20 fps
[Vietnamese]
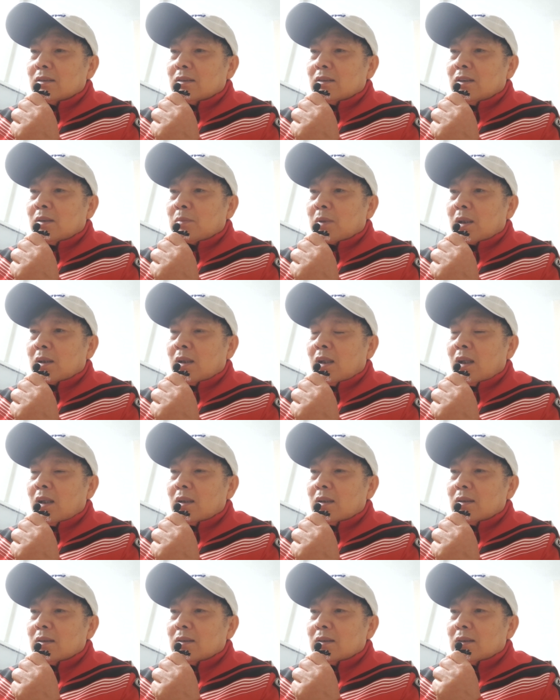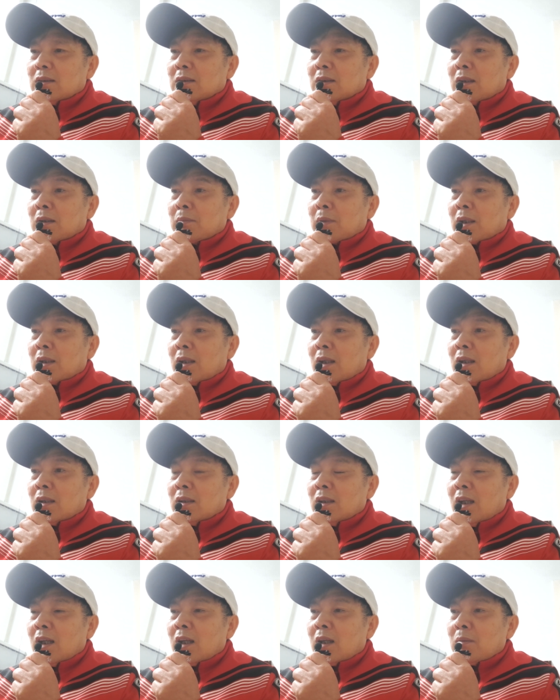nhưng mà ne nhưng mà ne
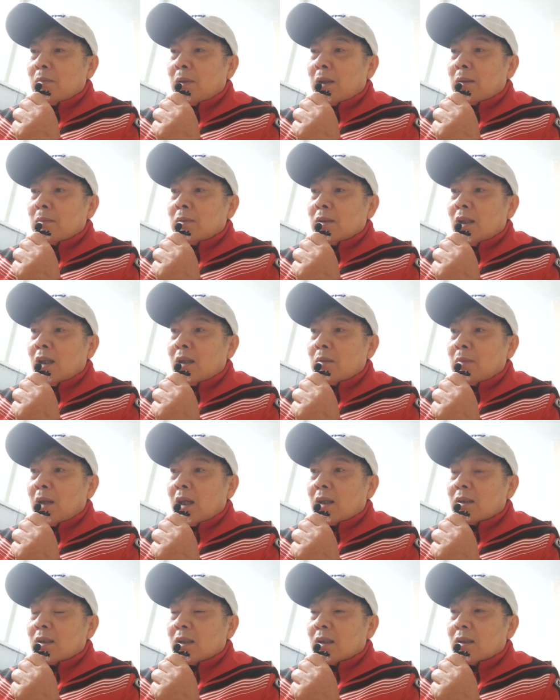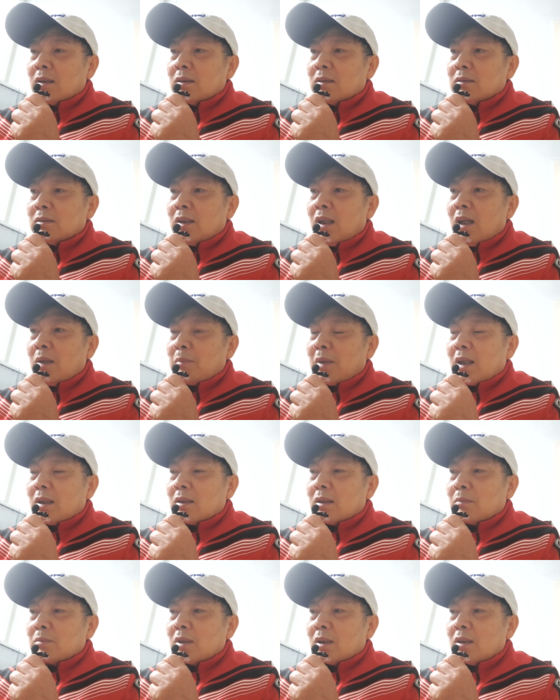ne ne ben nè
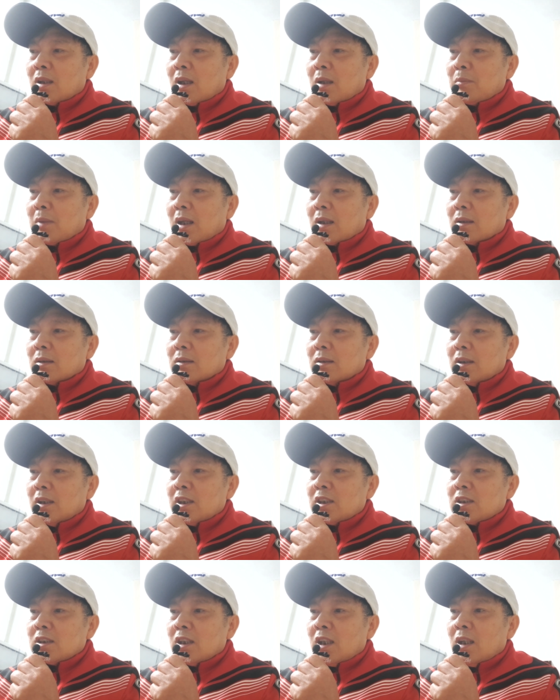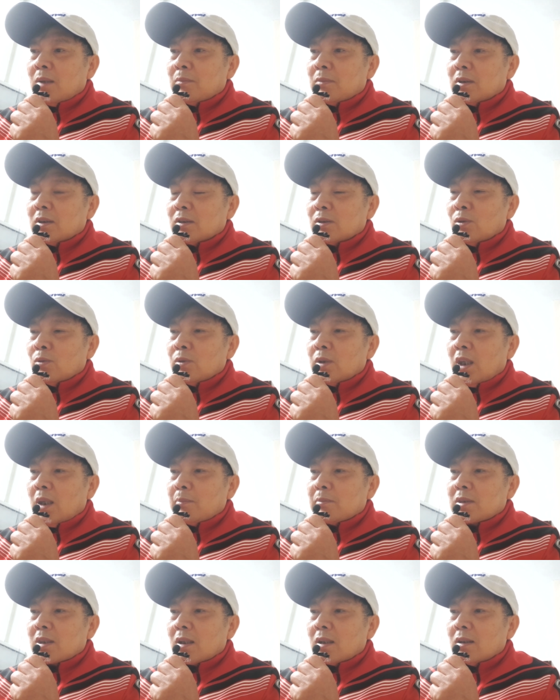nemen động từ nemen do
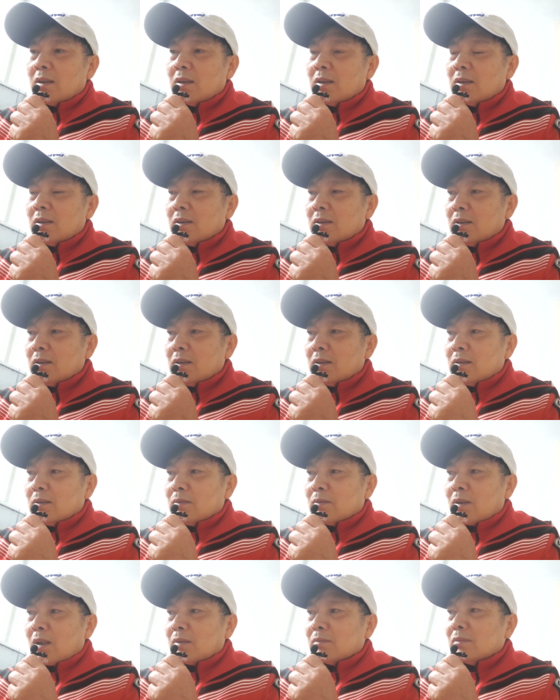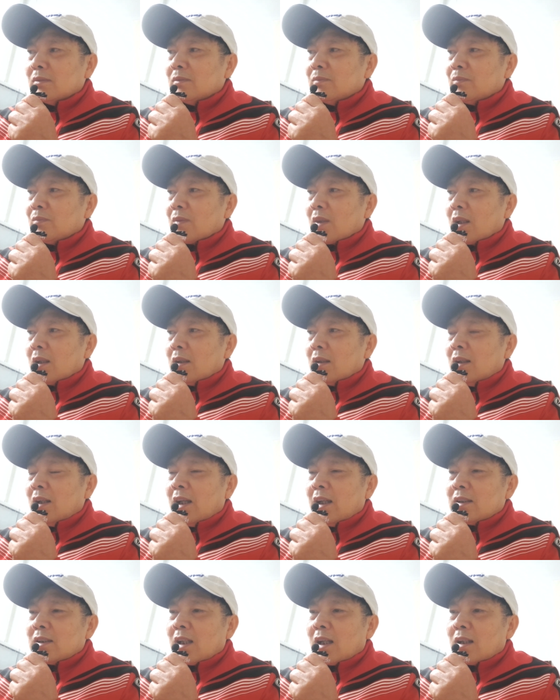names đúng không
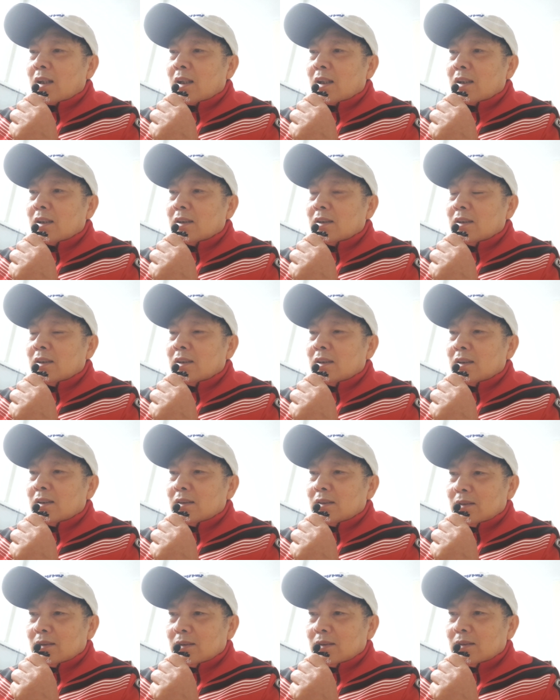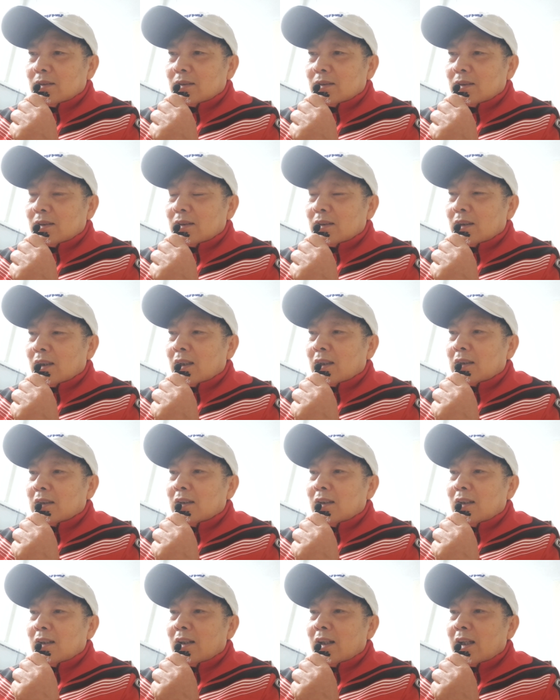lê sen là ờ uh,
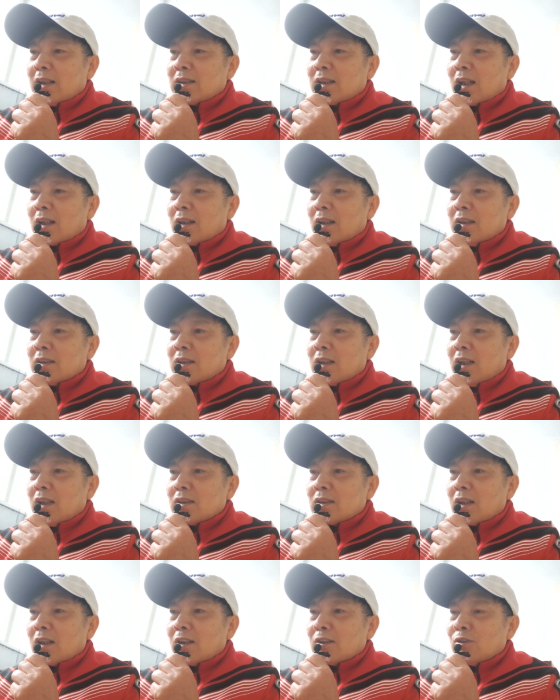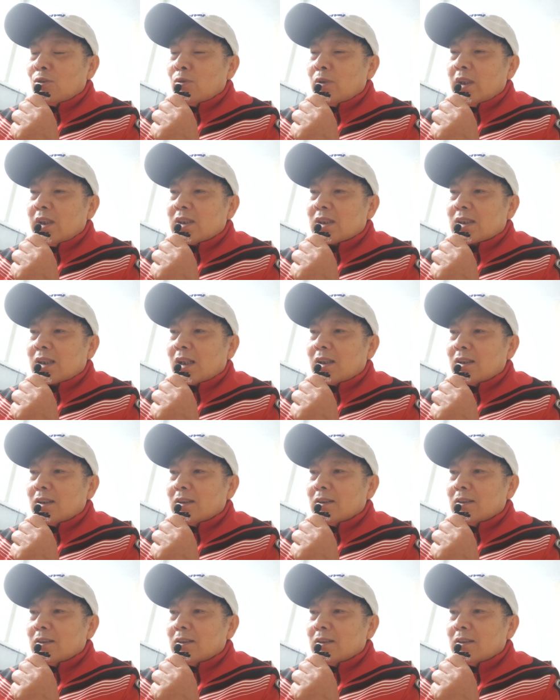lê sen là is lesser do list uh,